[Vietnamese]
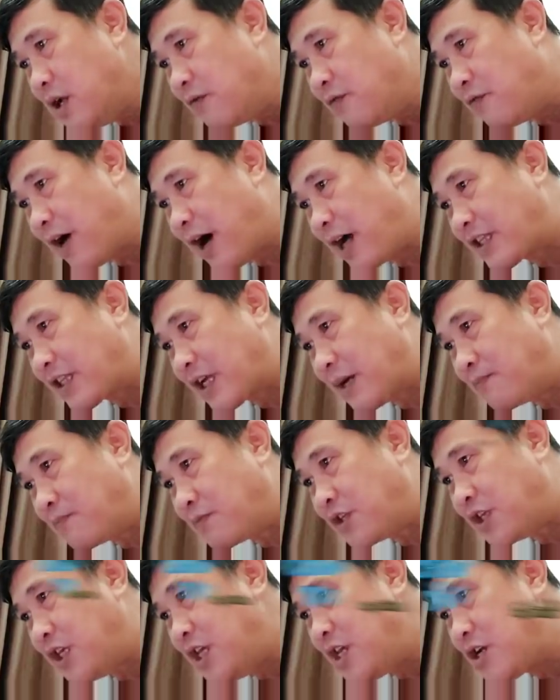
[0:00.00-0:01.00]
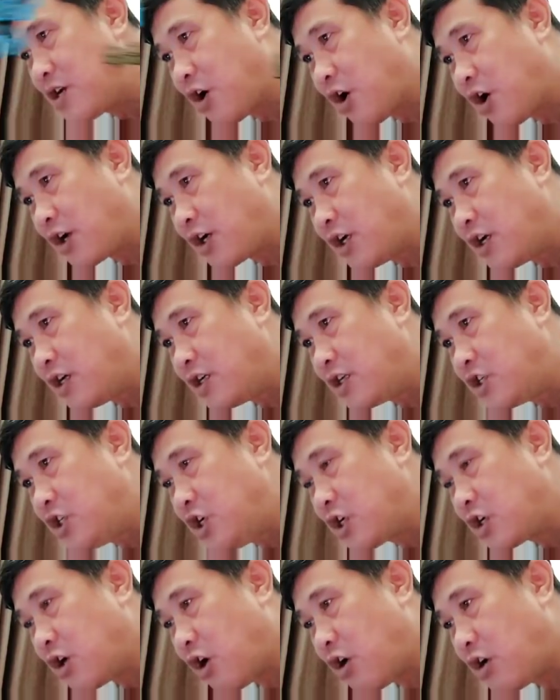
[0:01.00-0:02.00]
và thậm chí còn hơn
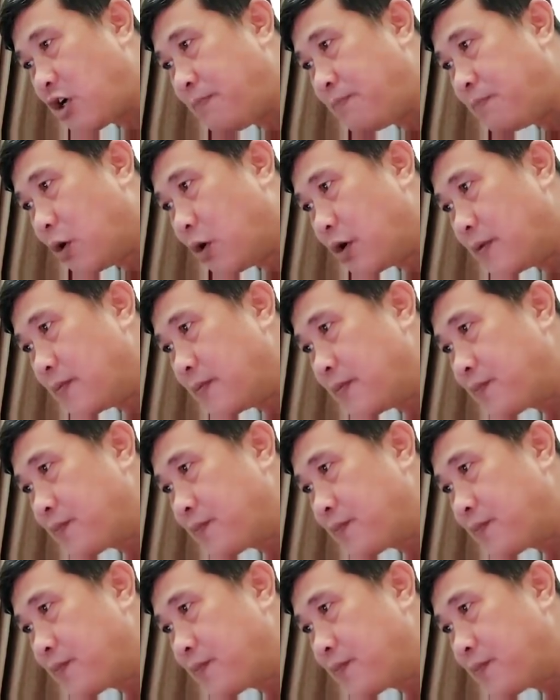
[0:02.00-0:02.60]
trước đó gấp bội.